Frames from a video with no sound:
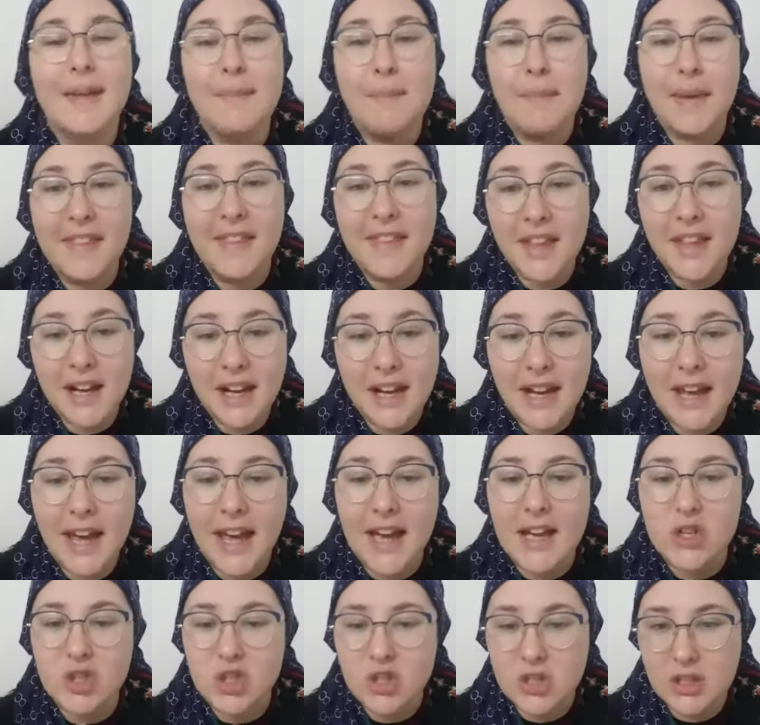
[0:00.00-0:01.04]
Pedirle
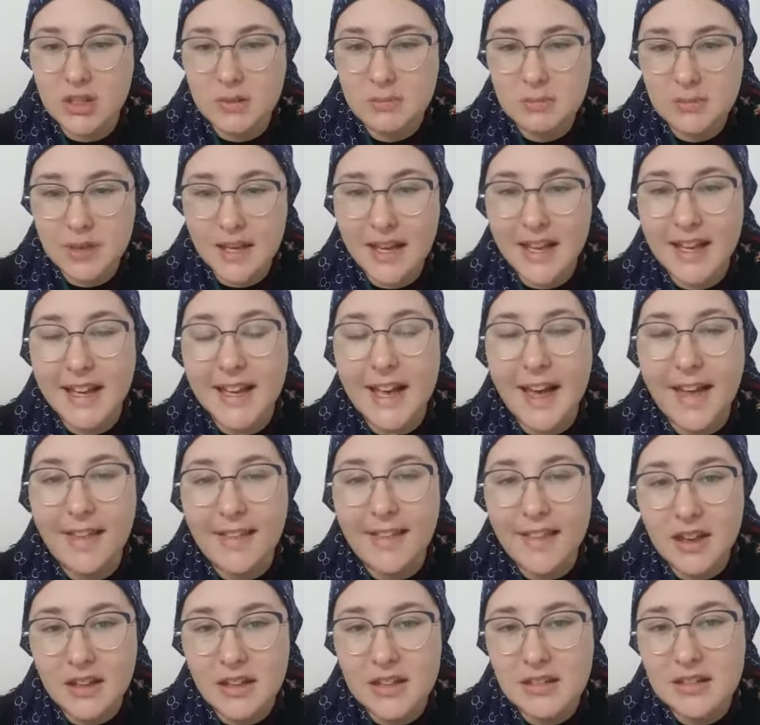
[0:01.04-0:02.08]
a Hashem
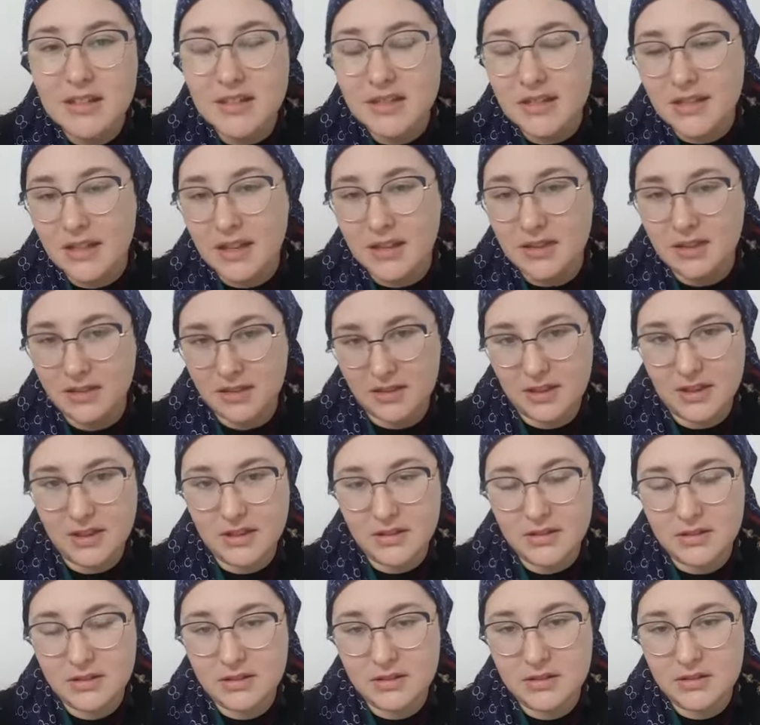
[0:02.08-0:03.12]
cada instante,
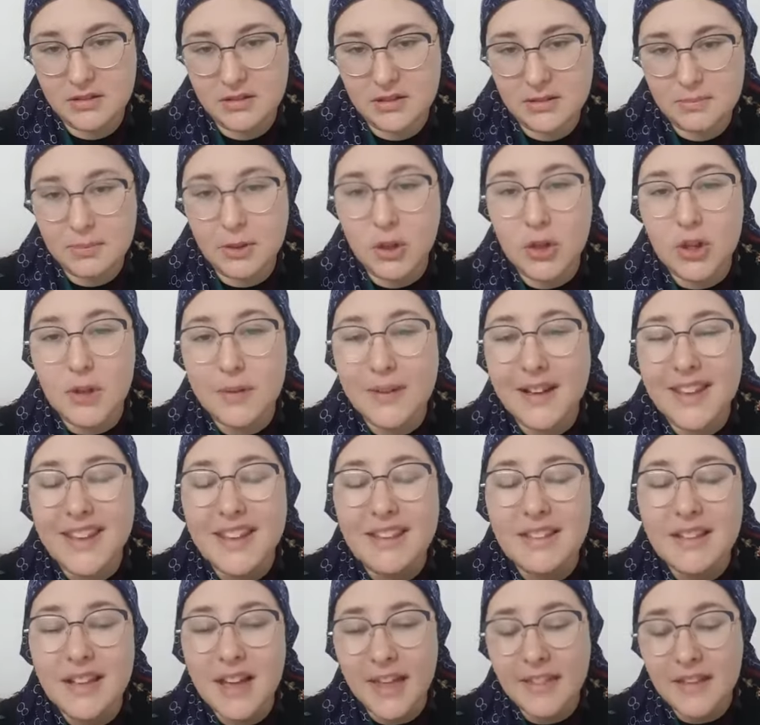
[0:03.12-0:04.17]
pero de
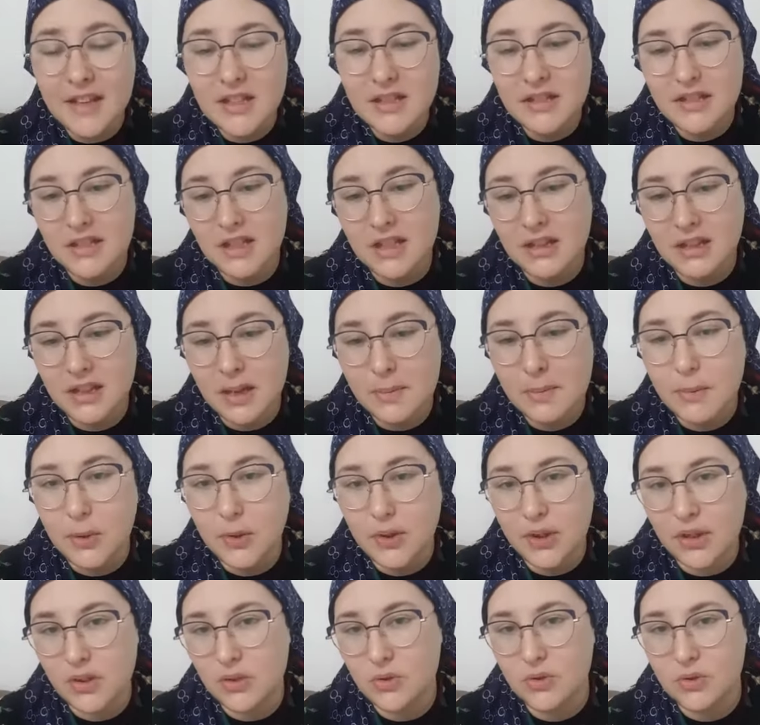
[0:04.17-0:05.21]
verdad cada instante por
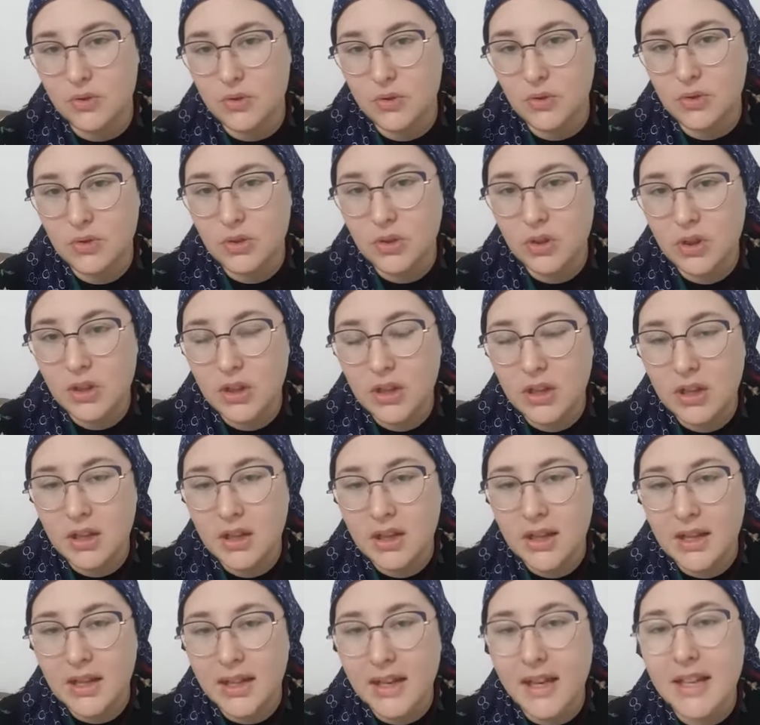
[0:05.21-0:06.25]
ellos.
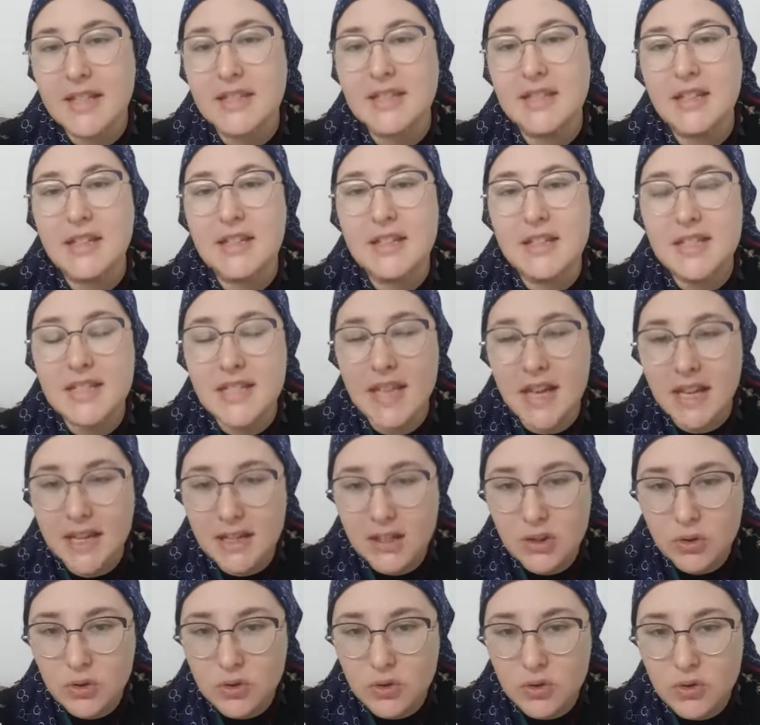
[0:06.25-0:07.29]
Que estén
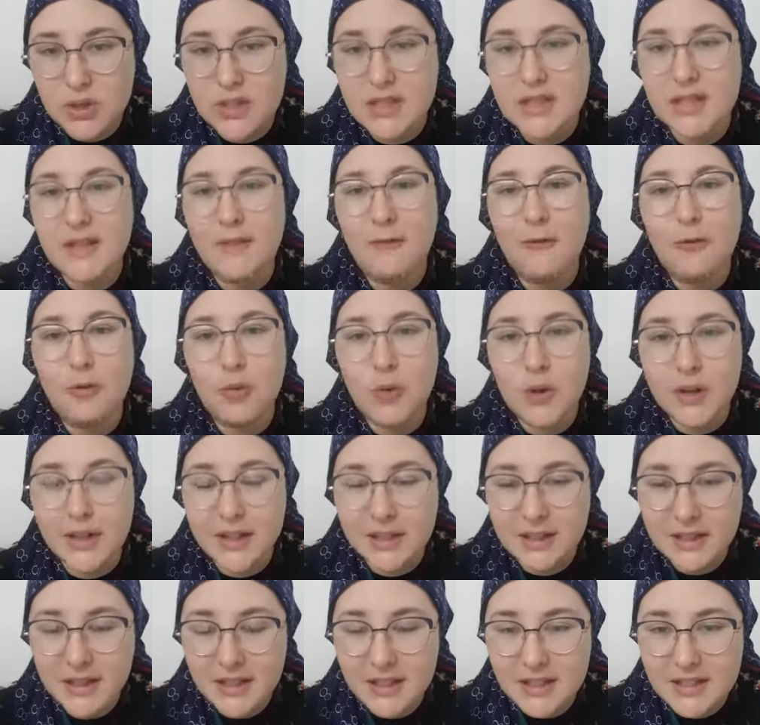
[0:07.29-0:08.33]
sanos, que estén
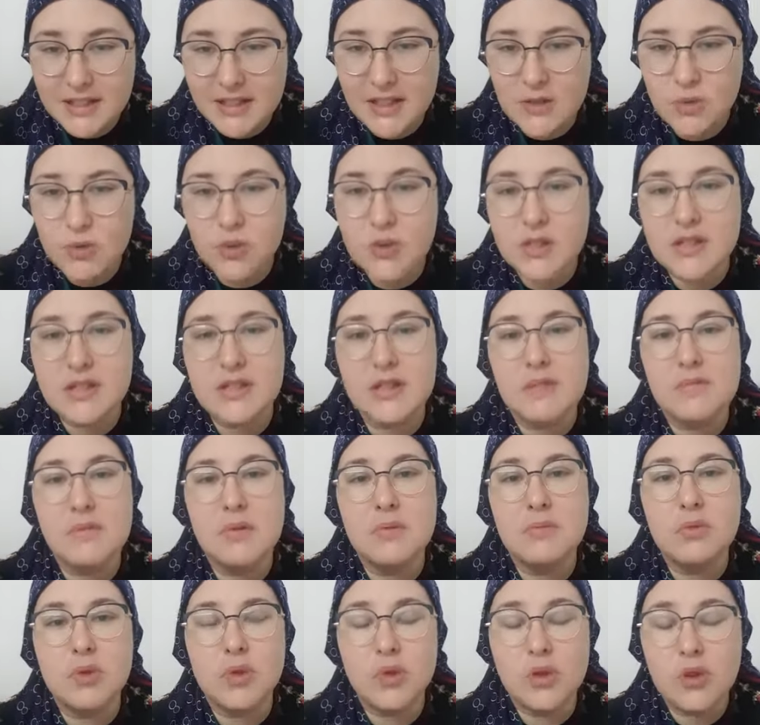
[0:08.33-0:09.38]
fuertes, que su sistema
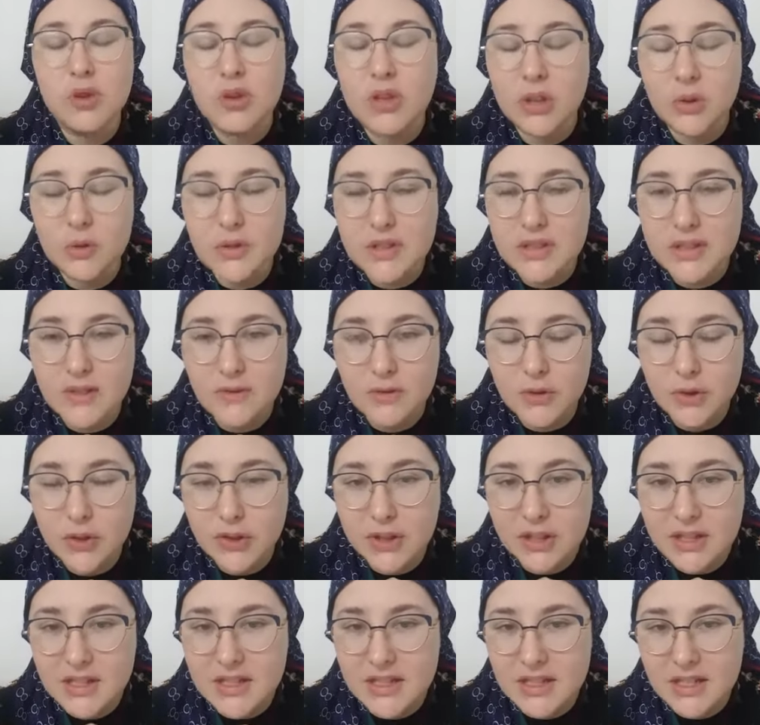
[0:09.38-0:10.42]
inmunológico esté
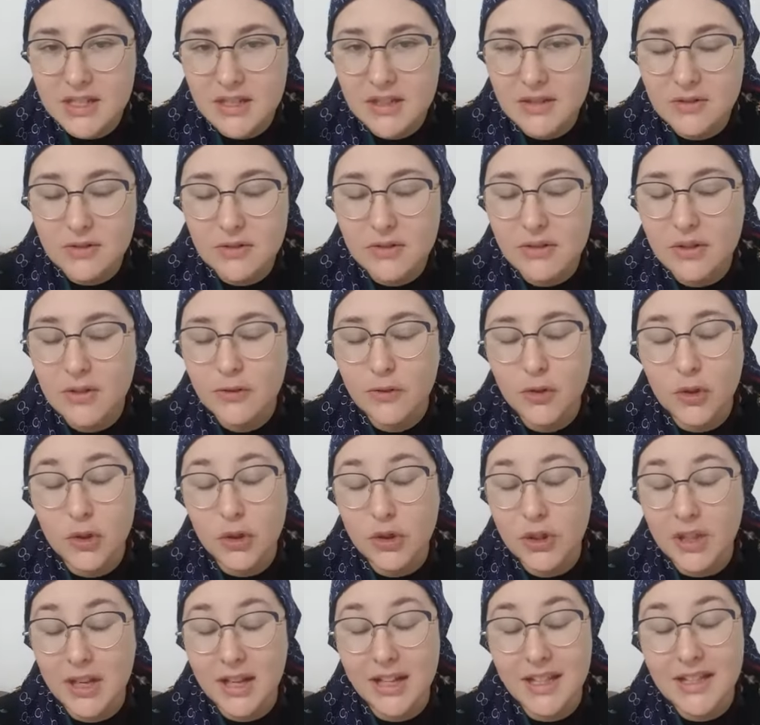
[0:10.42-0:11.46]
fortalecido,
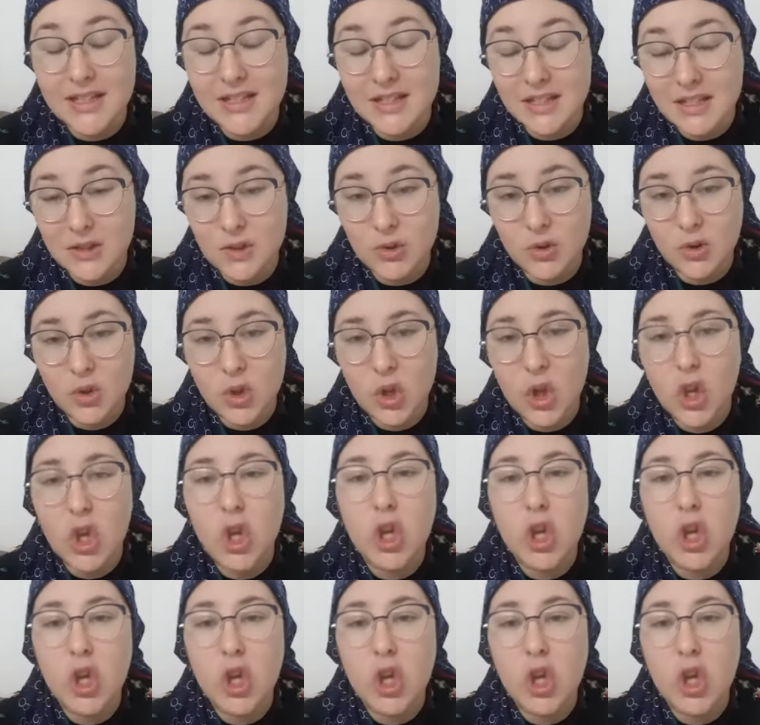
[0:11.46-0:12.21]
fortalecido,